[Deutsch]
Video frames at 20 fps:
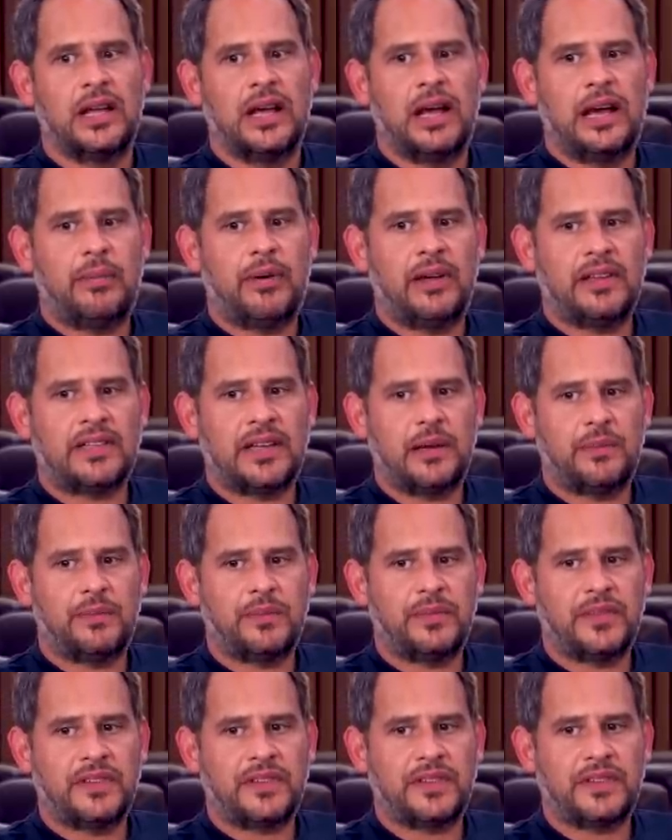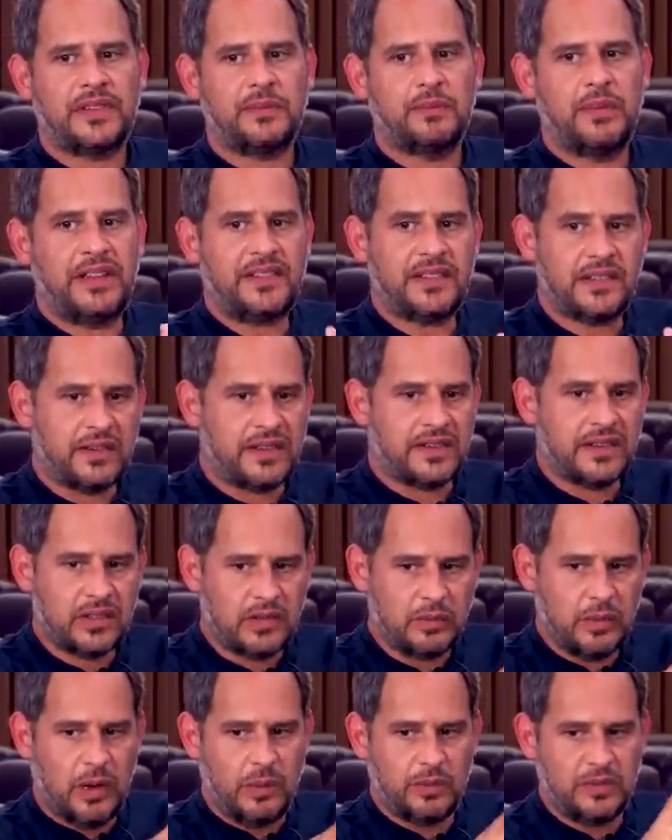Aber ich habe das, das Beste, was ich
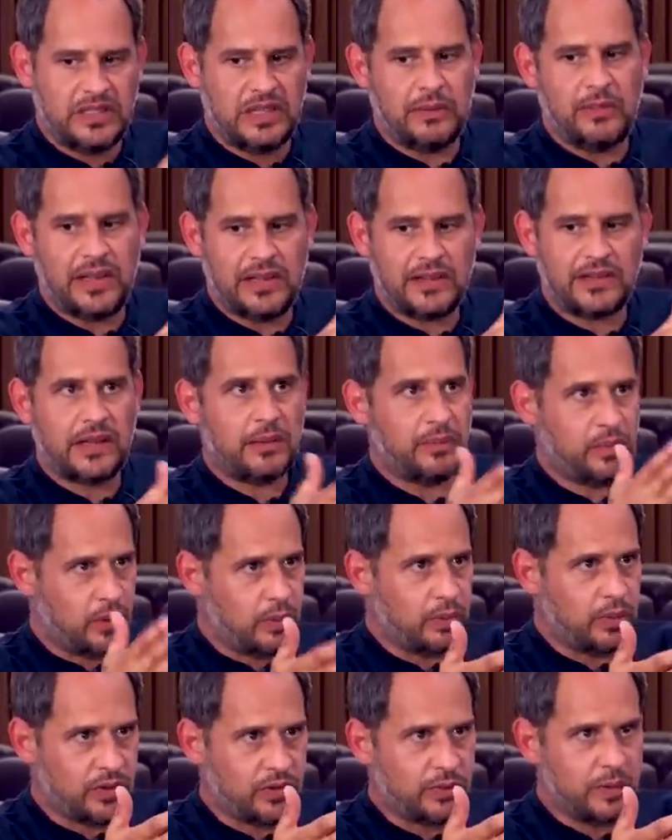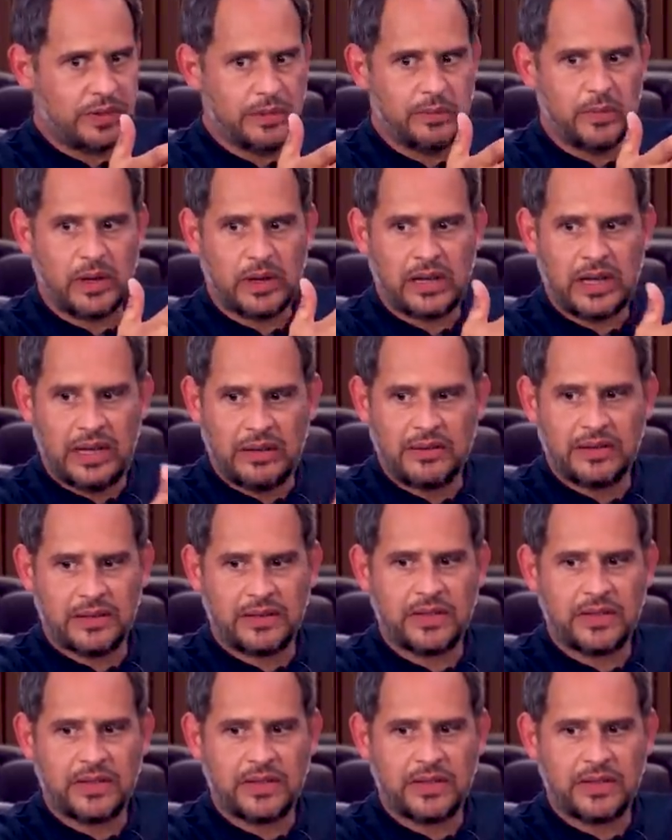überhaupt jemals, apropos Spielberg, äh,